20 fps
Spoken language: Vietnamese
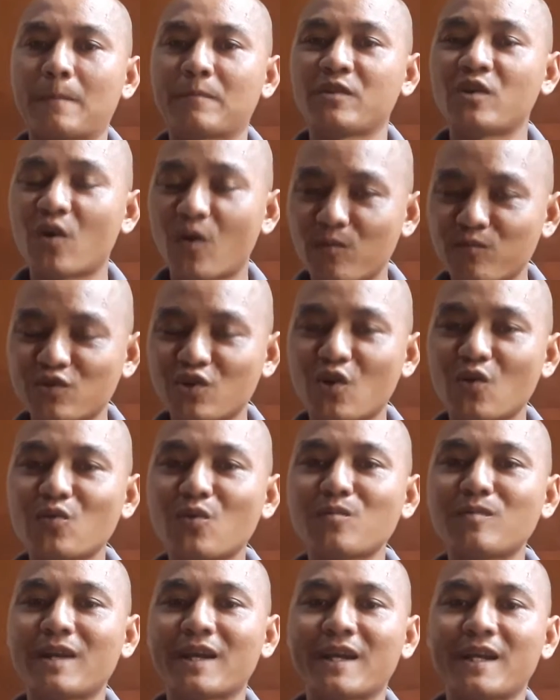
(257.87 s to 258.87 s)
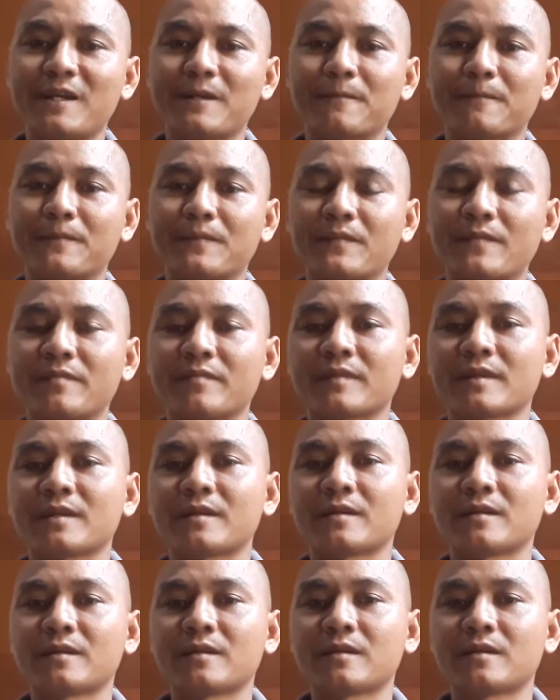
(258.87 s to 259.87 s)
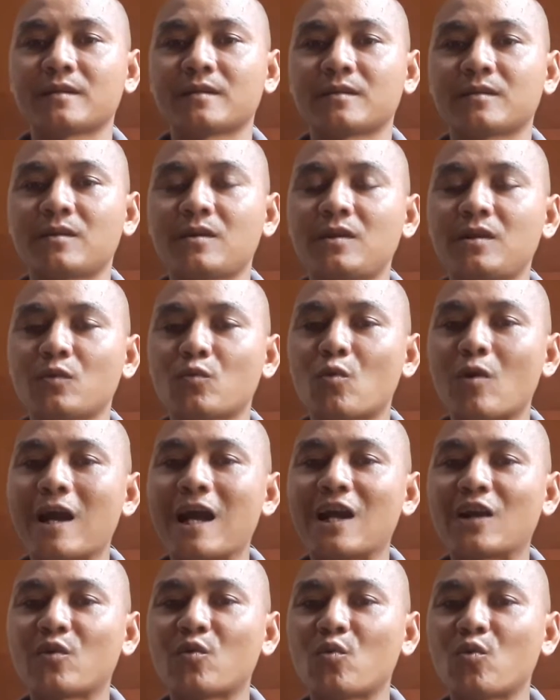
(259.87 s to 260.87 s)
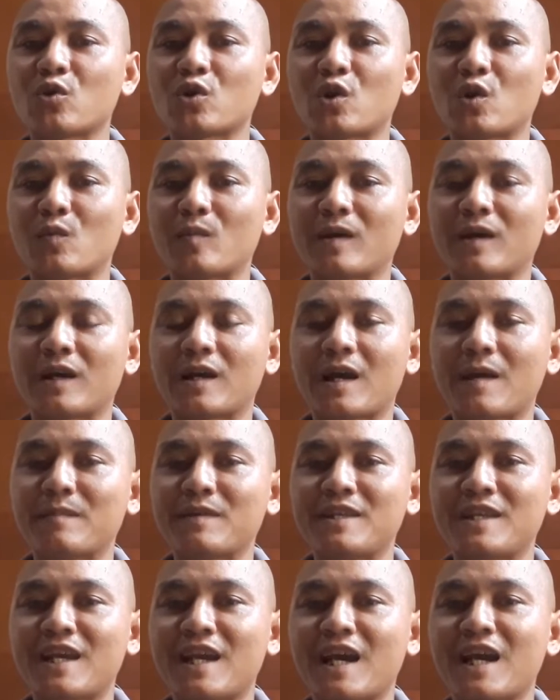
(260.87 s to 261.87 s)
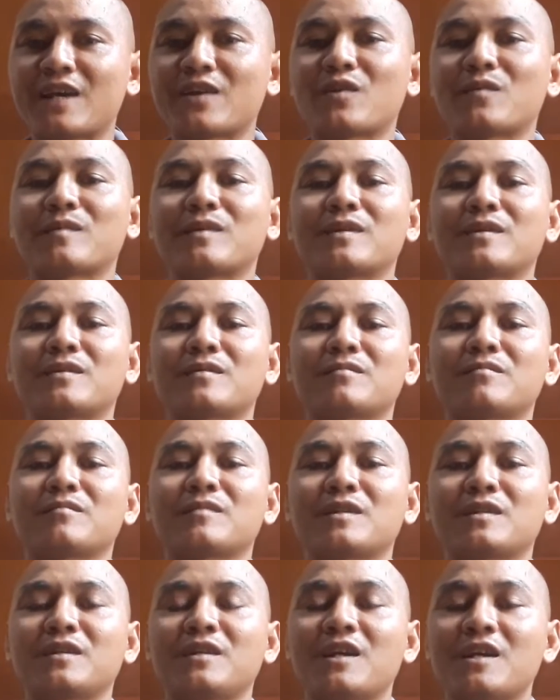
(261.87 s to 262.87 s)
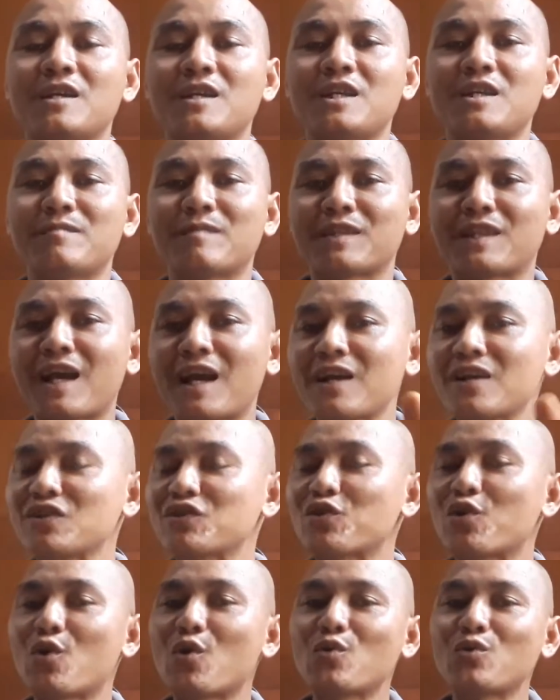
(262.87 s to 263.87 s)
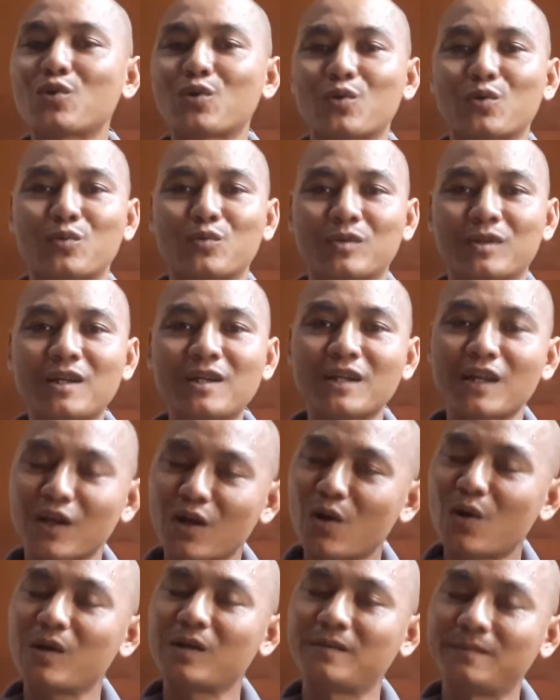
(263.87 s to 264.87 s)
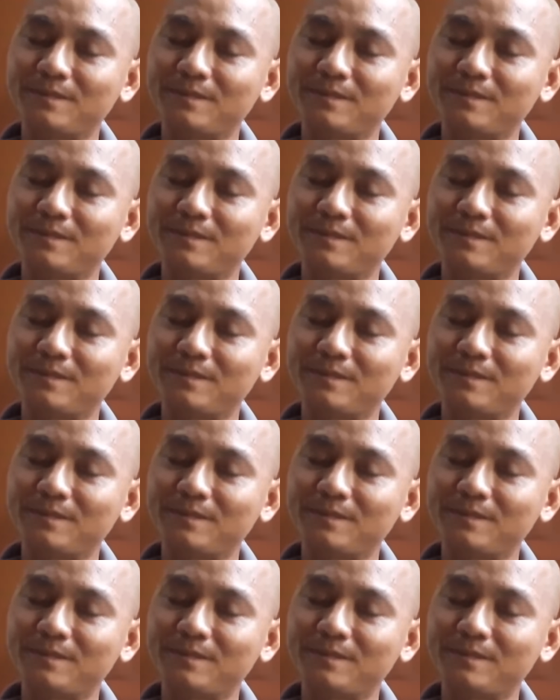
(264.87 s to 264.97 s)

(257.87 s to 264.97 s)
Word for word: dồn số cũng lẹ đó là qua cua rồi mà amiga rồi mình ghi mình thắng số rồi rất là ngon